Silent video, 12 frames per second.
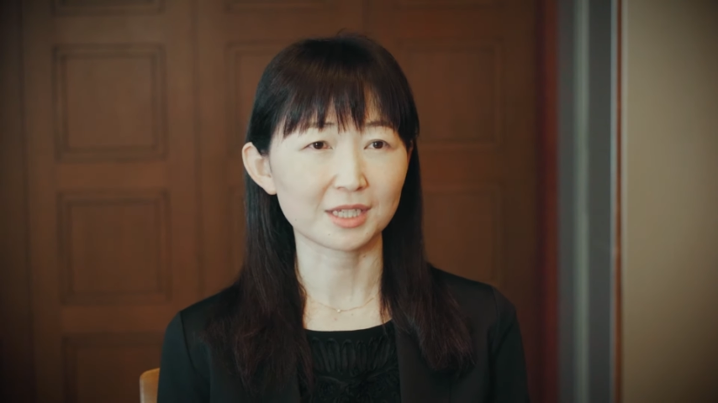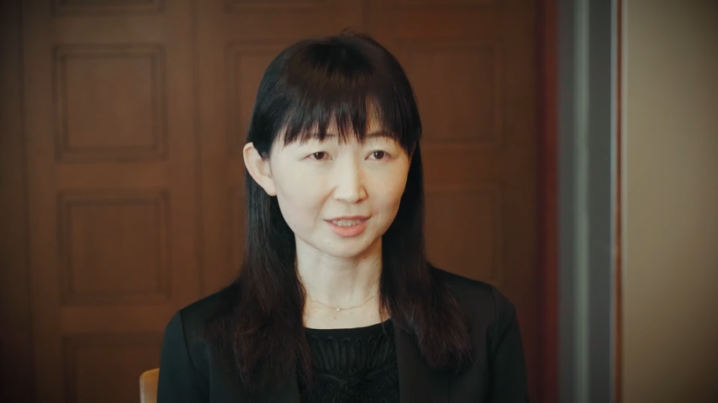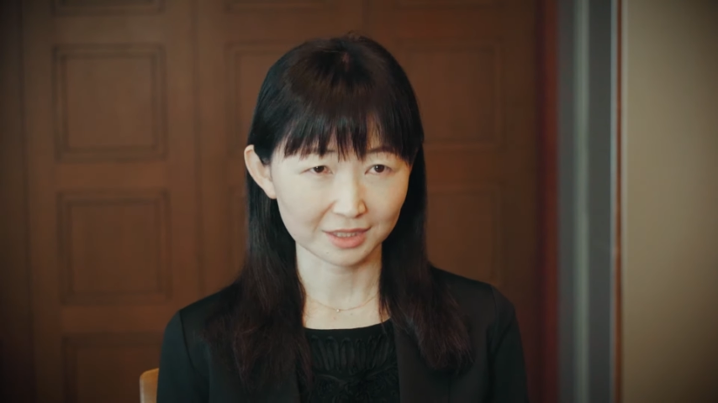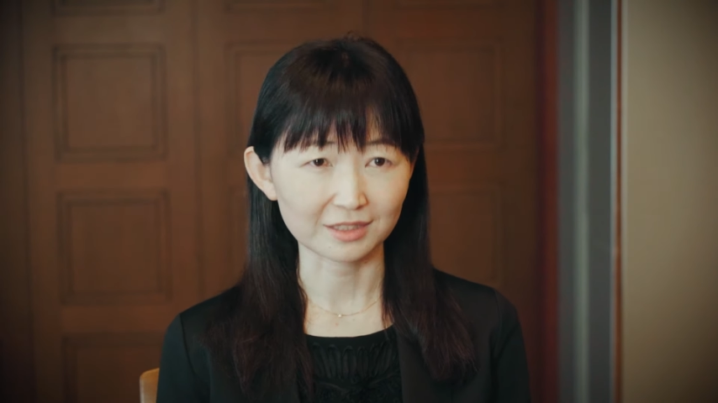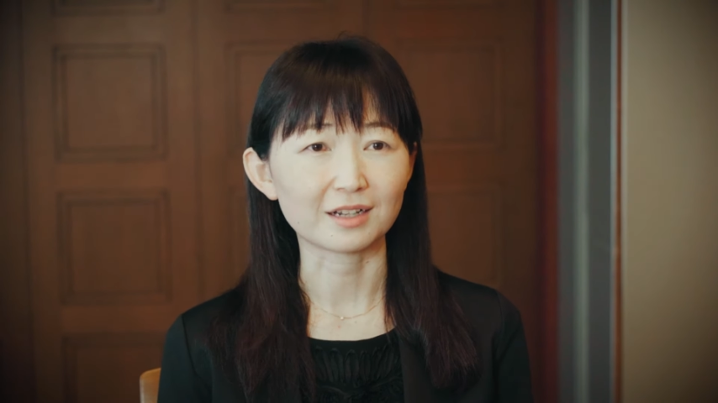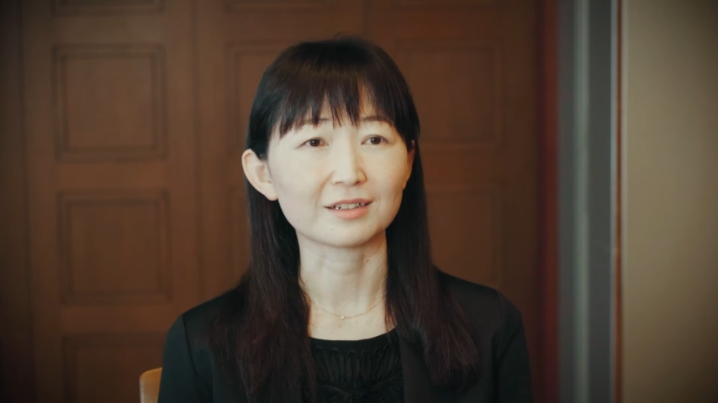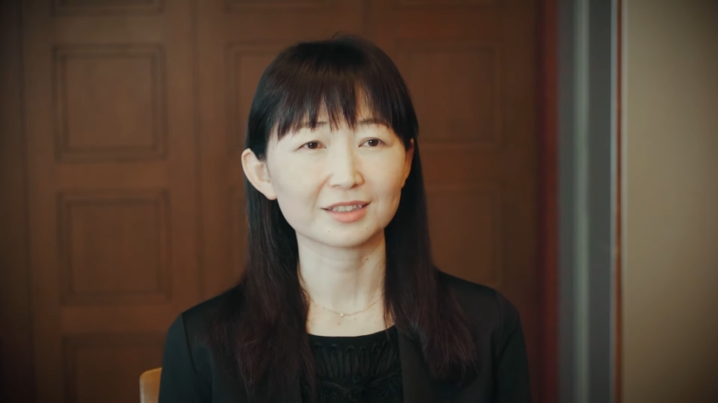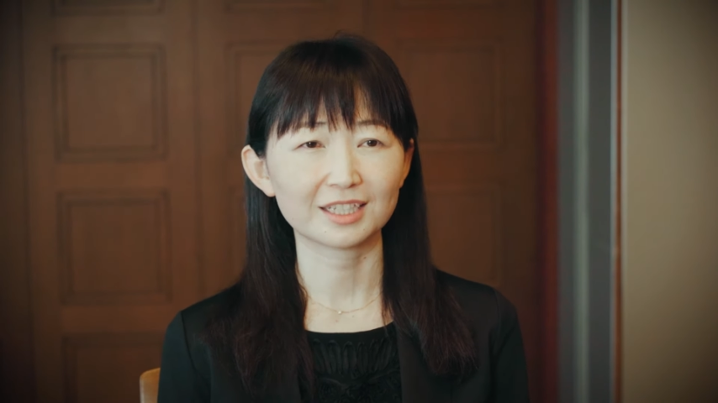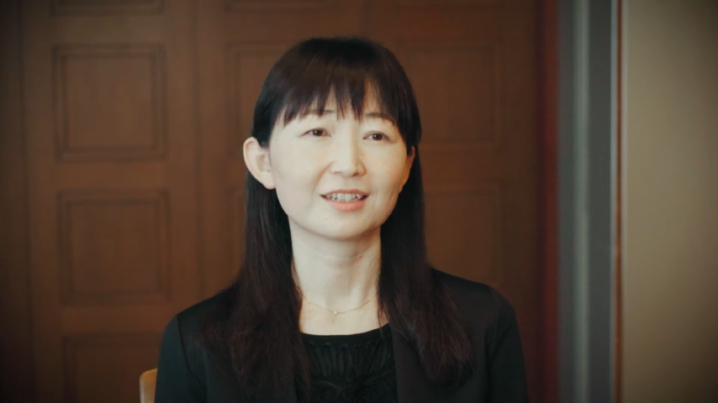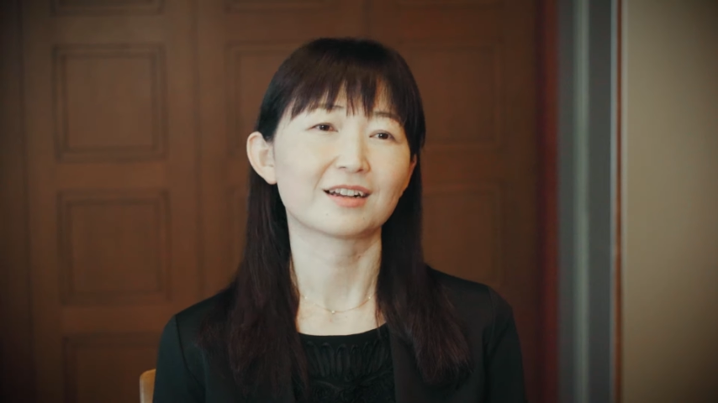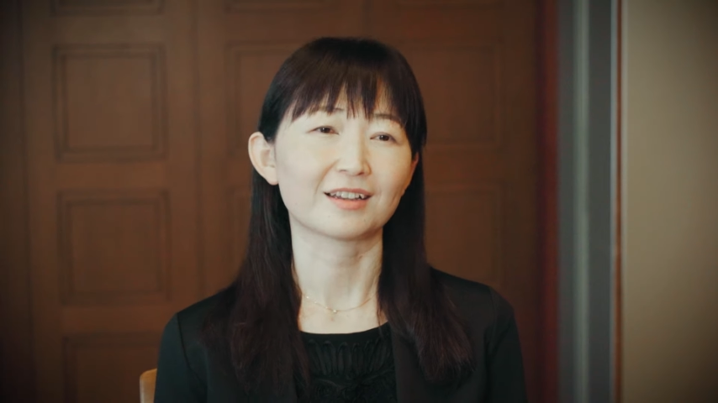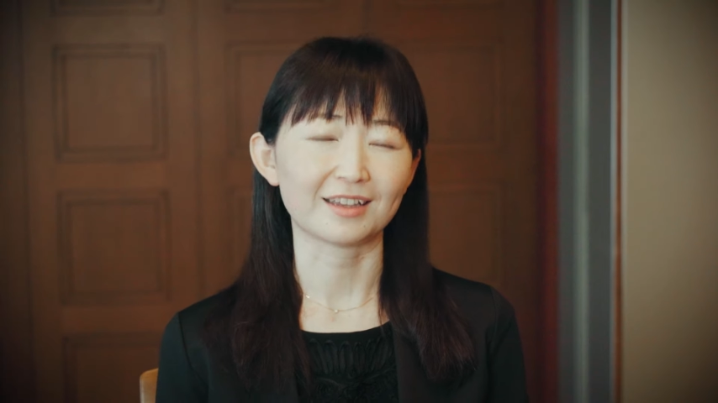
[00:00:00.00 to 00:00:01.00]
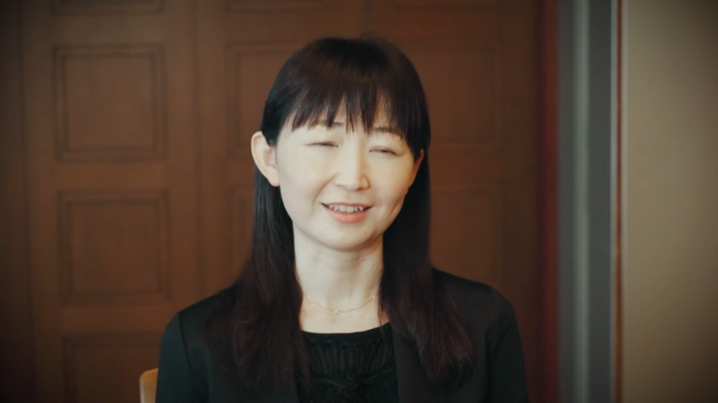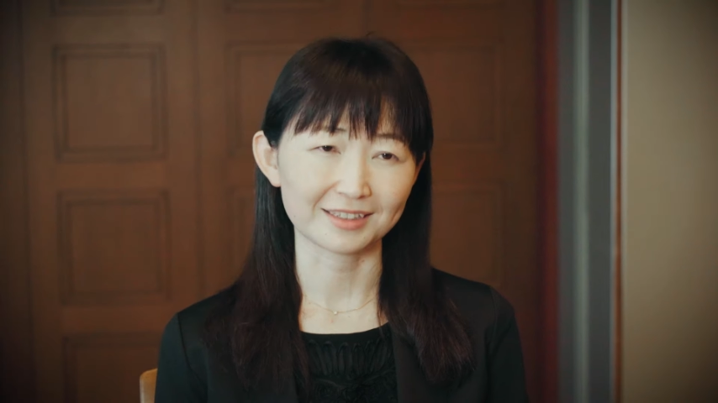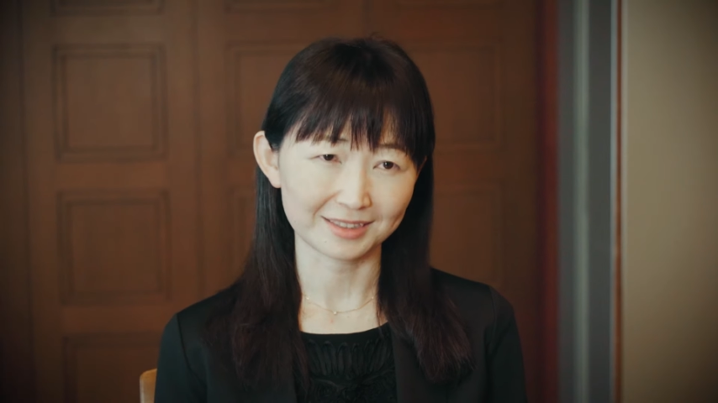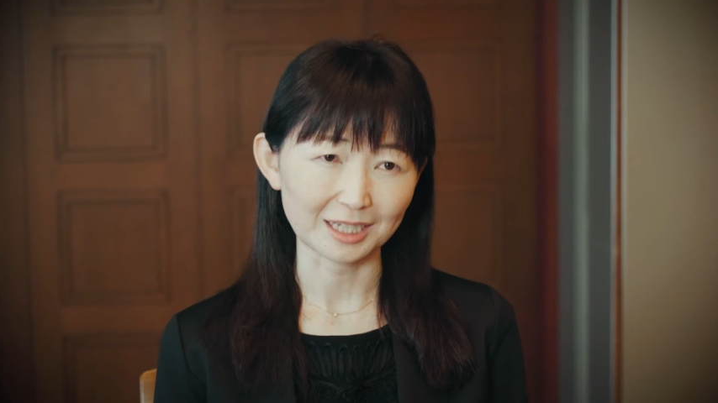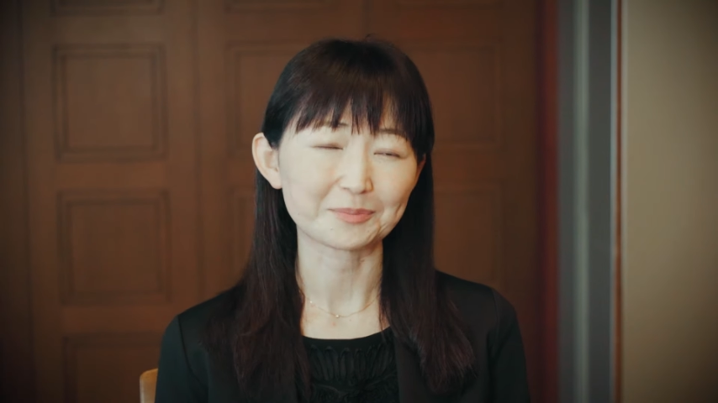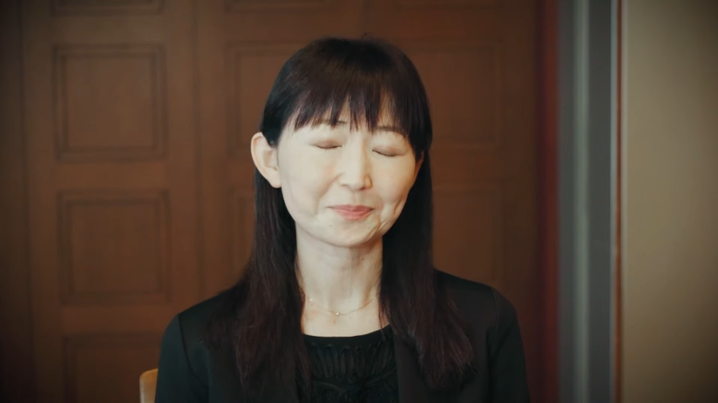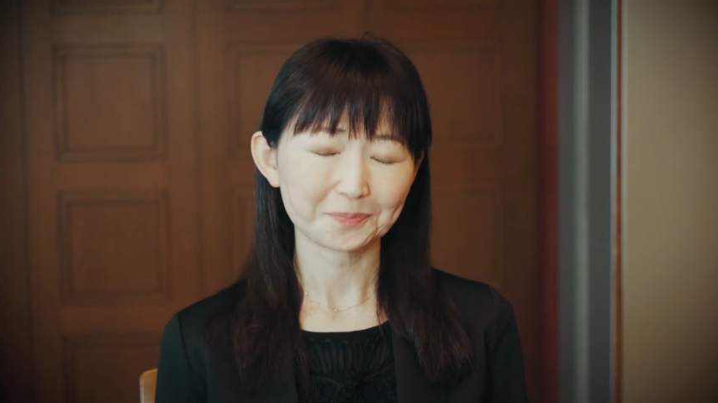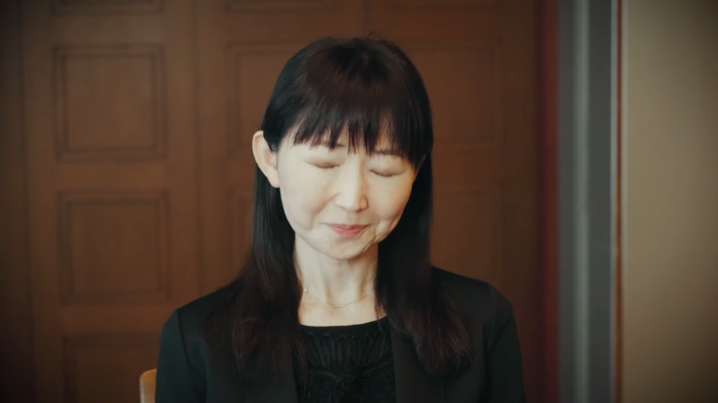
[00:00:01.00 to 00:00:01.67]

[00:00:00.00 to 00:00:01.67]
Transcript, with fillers: 指したきっかけでした。